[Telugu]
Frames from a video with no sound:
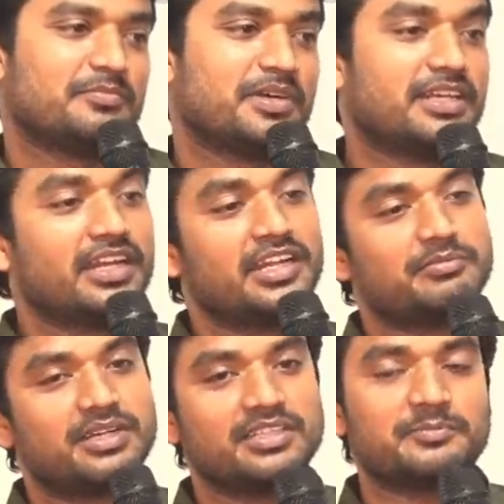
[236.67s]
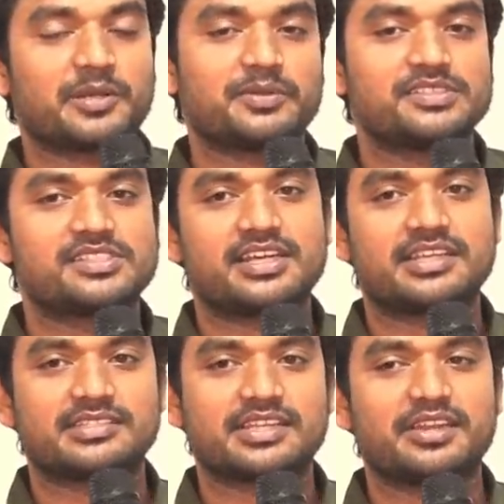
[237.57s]
పన్నెండు మంది
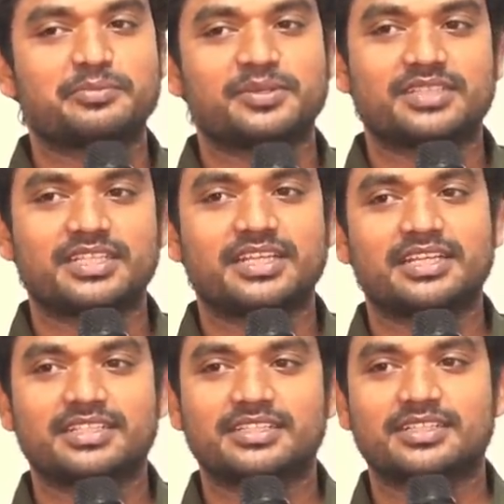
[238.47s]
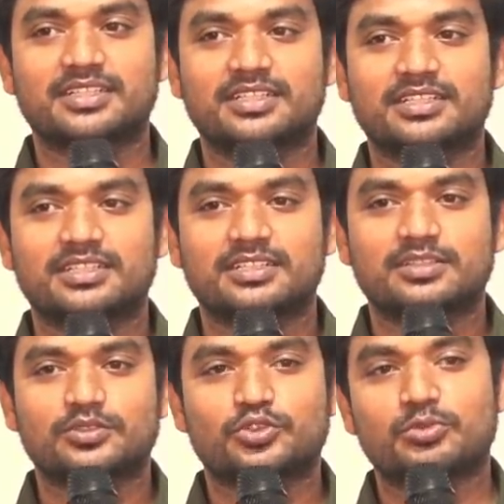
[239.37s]
ప్రపంచానికి సరిపోతే
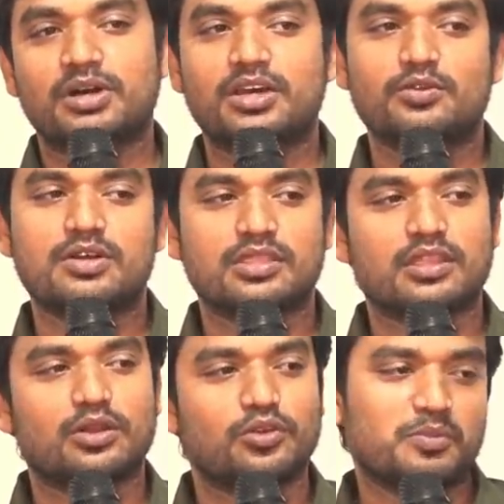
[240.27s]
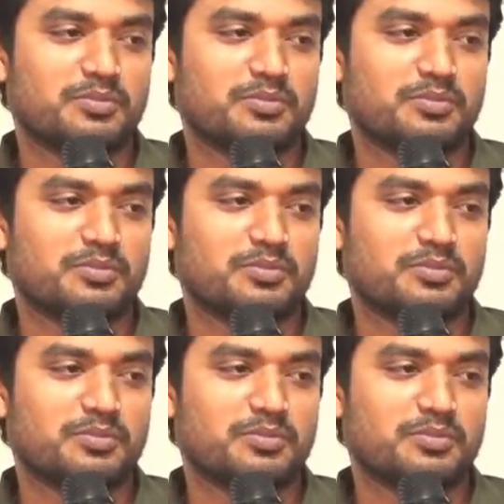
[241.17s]
సుమారు వందలలోపు